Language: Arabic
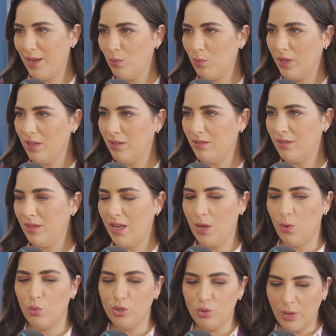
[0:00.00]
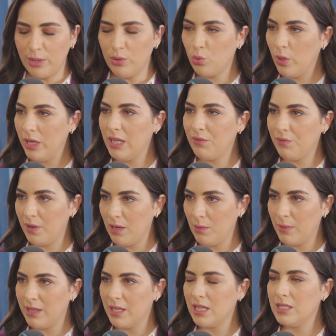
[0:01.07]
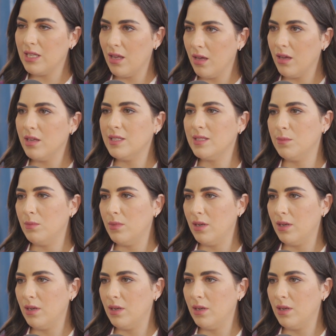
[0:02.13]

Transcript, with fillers: الوان وانتوا عندكم هنا في المدرسه قسم